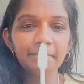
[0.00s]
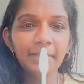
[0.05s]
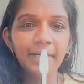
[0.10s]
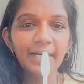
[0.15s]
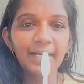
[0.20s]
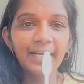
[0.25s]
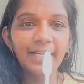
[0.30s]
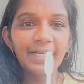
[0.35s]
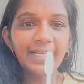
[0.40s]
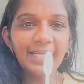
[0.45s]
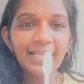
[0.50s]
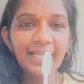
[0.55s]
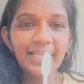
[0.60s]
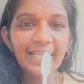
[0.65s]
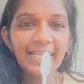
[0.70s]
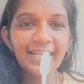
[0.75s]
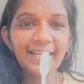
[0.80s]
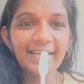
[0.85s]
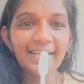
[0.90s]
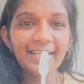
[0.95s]
பாருங்கள்
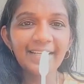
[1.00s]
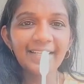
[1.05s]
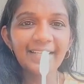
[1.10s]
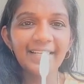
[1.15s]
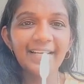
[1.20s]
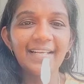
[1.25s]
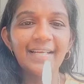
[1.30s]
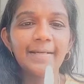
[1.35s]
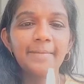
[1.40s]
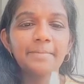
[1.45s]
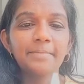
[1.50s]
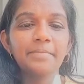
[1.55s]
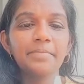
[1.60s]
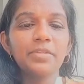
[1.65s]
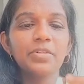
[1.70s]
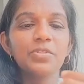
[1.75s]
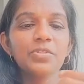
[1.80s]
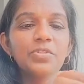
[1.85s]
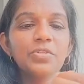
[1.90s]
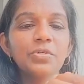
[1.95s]
லீனாக இருக்குதுல்ல
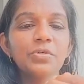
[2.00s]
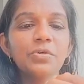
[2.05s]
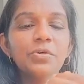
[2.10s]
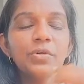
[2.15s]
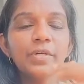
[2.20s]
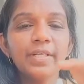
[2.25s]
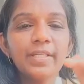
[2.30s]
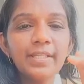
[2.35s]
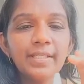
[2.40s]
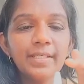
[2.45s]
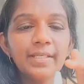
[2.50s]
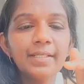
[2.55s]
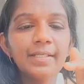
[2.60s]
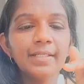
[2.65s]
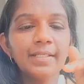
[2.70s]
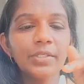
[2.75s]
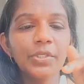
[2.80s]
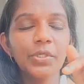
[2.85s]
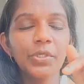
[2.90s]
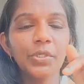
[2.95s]
ஸோ இந்த
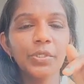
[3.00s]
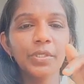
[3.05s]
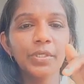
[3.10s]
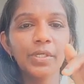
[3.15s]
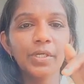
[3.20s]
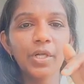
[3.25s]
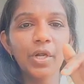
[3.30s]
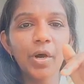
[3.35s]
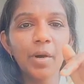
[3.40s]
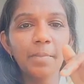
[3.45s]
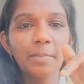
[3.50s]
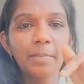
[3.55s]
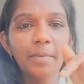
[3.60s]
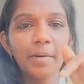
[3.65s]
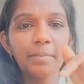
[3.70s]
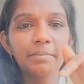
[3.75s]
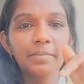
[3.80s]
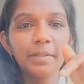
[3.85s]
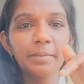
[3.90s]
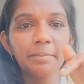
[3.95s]
டாப்
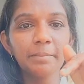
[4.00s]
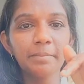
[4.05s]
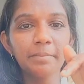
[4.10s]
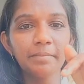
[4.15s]
ஆஃப் த